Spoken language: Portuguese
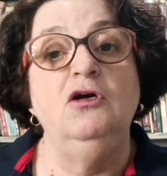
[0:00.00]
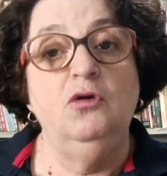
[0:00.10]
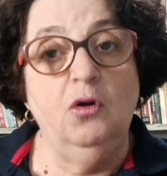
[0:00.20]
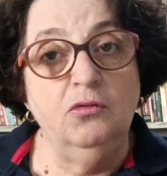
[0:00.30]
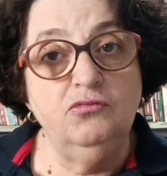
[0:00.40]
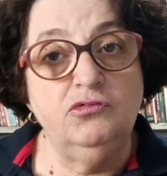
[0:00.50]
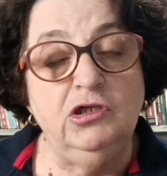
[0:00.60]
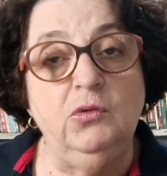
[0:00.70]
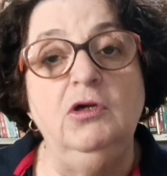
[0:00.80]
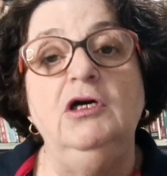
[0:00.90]

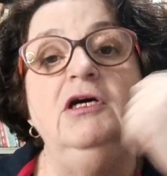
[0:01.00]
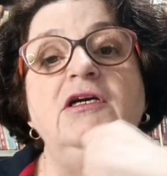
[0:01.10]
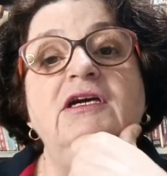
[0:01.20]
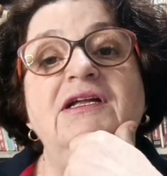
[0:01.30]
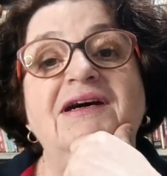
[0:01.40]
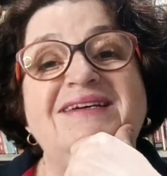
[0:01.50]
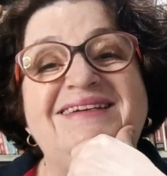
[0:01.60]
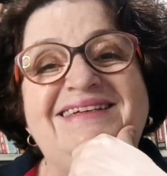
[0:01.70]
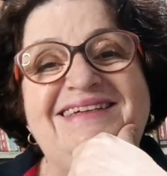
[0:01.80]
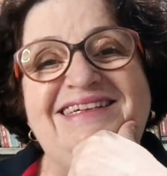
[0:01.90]
contam que na
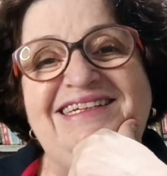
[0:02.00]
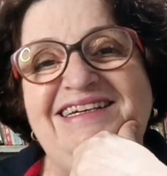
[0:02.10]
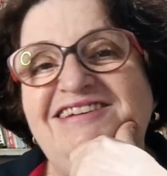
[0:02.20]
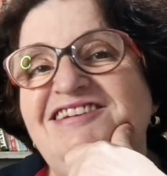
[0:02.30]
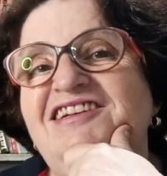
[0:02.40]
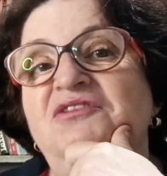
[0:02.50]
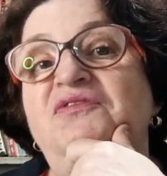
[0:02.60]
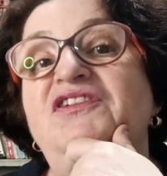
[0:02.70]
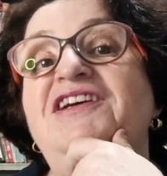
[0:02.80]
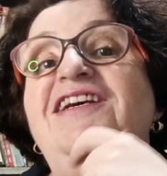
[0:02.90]

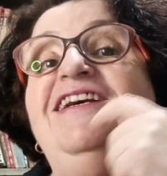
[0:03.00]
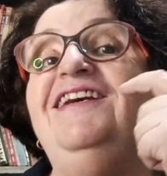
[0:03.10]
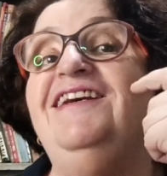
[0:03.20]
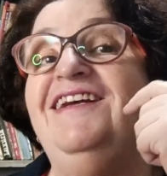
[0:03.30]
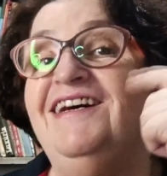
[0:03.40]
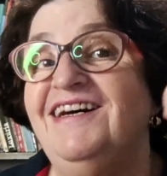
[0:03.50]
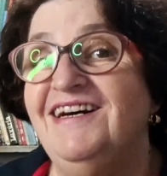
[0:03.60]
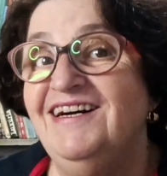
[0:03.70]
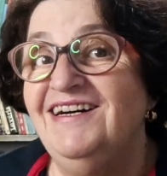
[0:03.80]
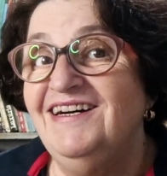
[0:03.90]

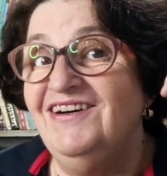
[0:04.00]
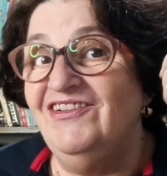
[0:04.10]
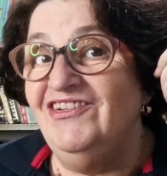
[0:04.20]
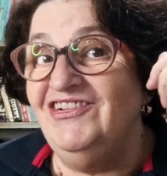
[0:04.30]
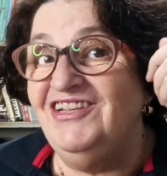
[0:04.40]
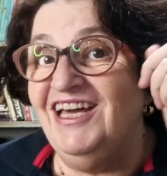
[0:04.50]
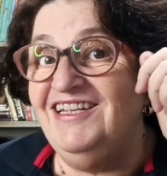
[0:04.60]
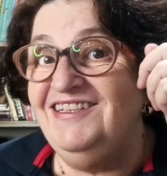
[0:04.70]
sexta-feira, hoje é